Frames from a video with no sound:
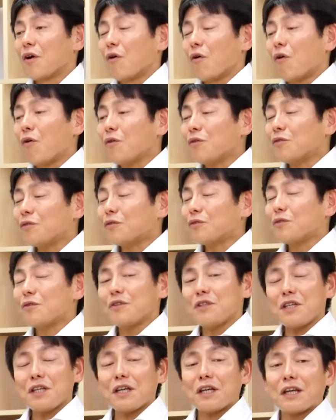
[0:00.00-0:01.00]
本
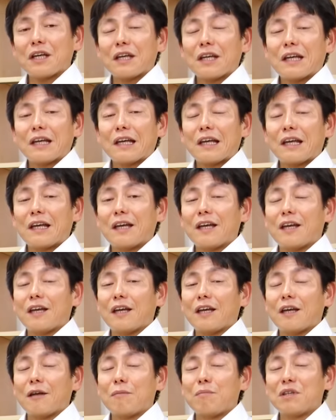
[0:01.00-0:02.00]
当に、
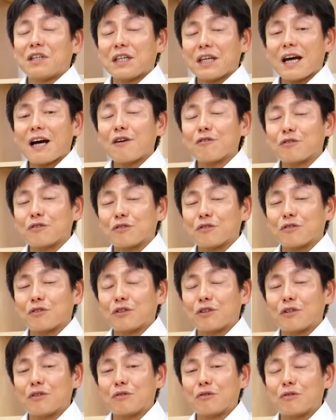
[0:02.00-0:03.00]
えー、ミキハウスっ
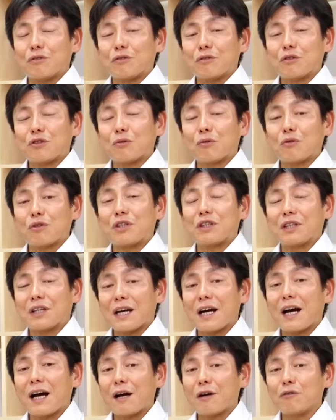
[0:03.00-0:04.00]
ていう商
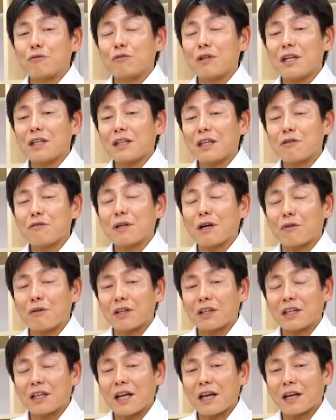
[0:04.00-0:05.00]
品が売れてるか売
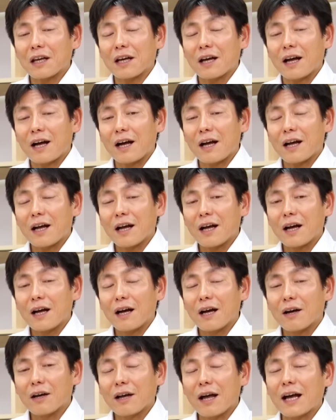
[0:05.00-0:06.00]
れてないか
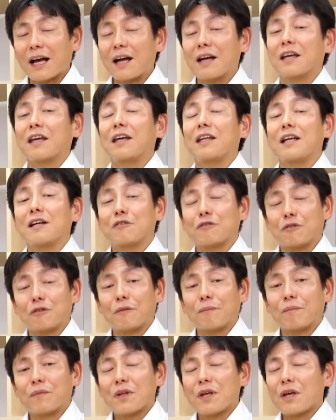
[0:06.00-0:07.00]
が関係な
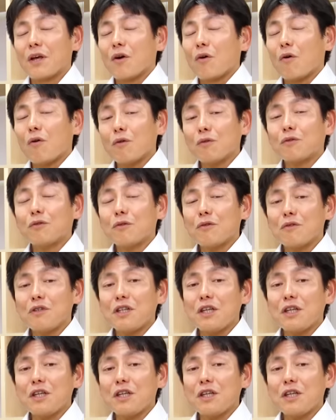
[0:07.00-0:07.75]
く、本当